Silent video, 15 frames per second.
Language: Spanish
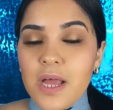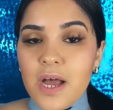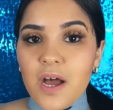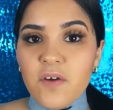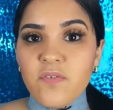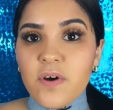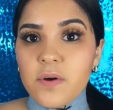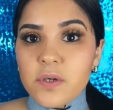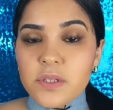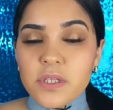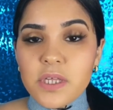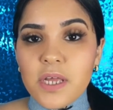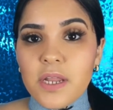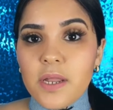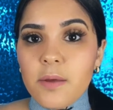A favor
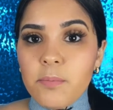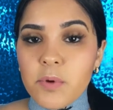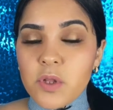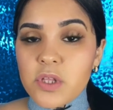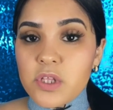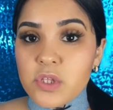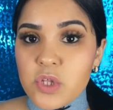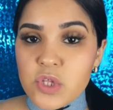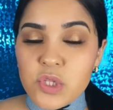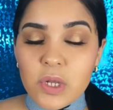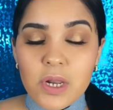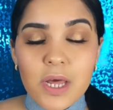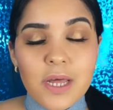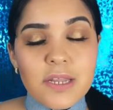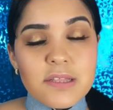tiene protector
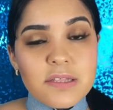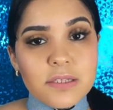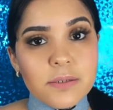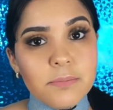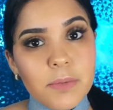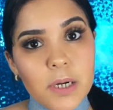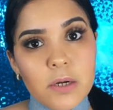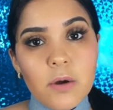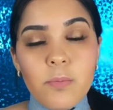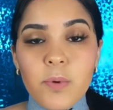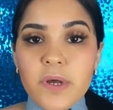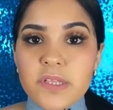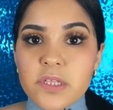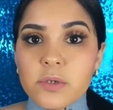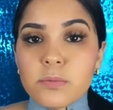solar, sin embargo
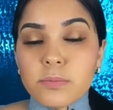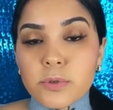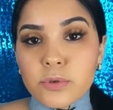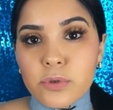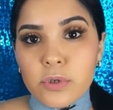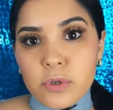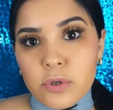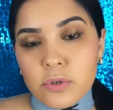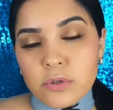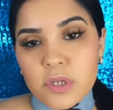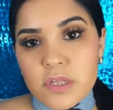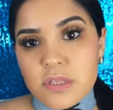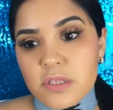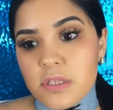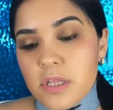puede ser un punto en
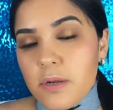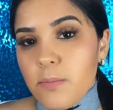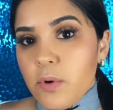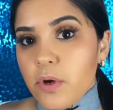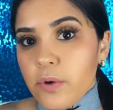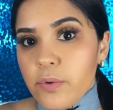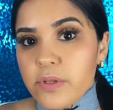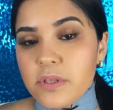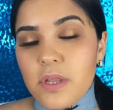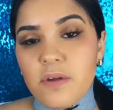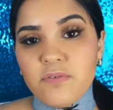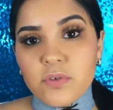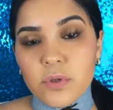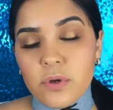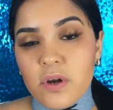contra si tenemos en cuenta la
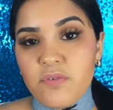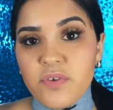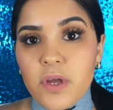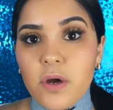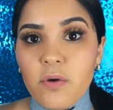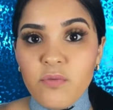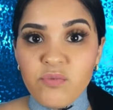fotografía con